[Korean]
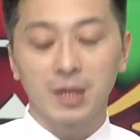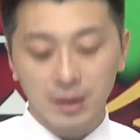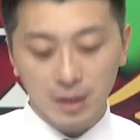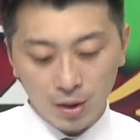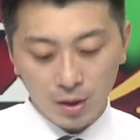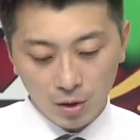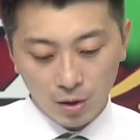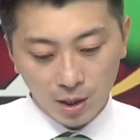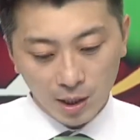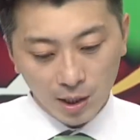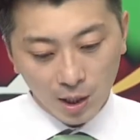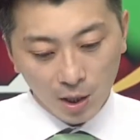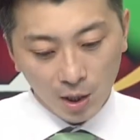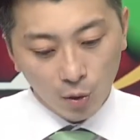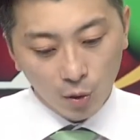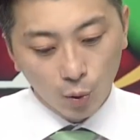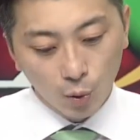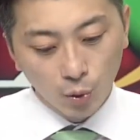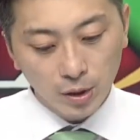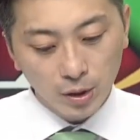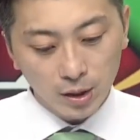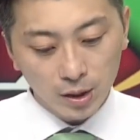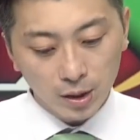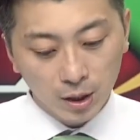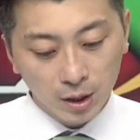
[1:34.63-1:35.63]
근데
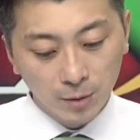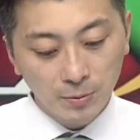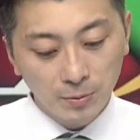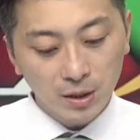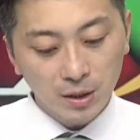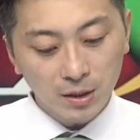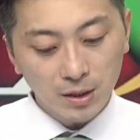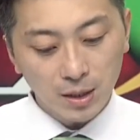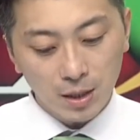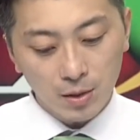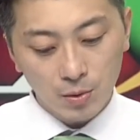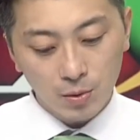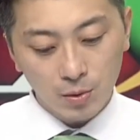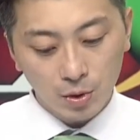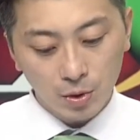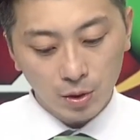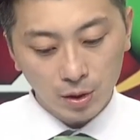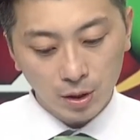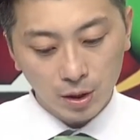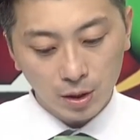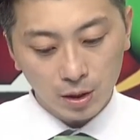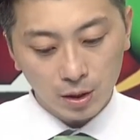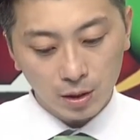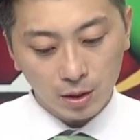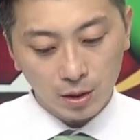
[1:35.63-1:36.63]
오늘 급등 나온
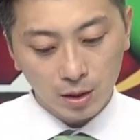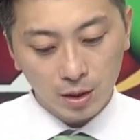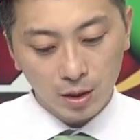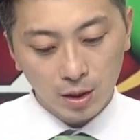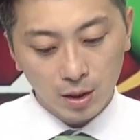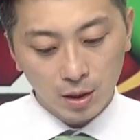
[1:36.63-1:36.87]
거는